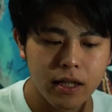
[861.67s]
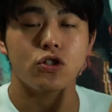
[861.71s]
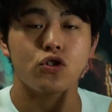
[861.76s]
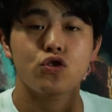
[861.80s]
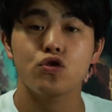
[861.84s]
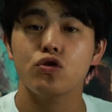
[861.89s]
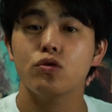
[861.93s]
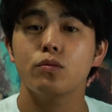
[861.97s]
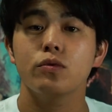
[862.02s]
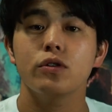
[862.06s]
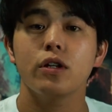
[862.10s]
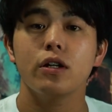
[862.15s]

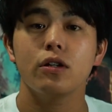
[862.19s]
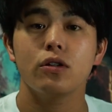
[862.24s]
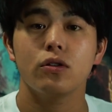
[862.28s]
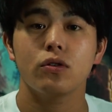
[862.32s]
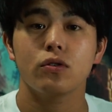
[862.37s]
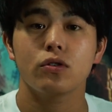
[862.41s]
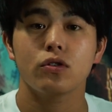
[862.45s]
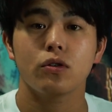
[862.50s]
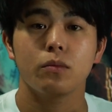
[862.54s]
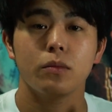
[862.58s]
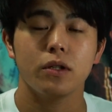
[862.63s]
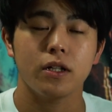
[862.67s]
中部電
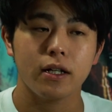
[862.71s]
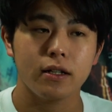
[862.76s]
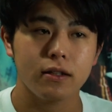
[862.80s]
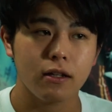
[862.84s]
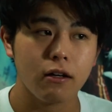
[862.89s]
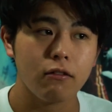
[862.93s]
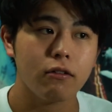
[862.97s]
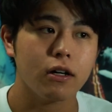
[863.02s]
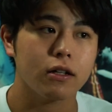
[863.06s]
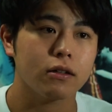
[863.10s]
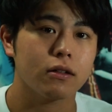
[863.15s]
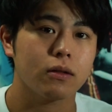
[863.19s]
力の未来
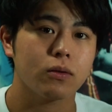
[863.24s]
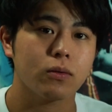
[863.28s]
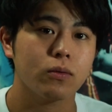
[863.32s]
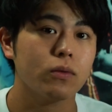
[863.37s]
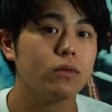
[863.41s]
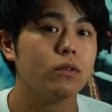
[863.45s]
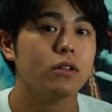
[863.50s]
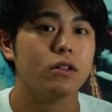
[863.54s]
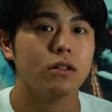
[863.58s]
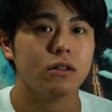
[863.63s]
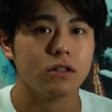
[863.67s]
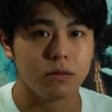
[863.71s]
タワーってと
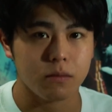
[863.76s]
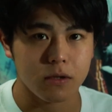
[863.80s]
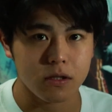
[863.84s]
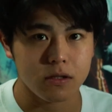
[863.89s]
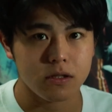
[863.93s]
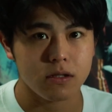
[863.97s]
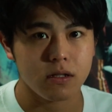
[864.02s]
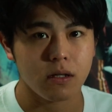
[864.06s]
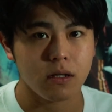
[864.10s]
こに行きまし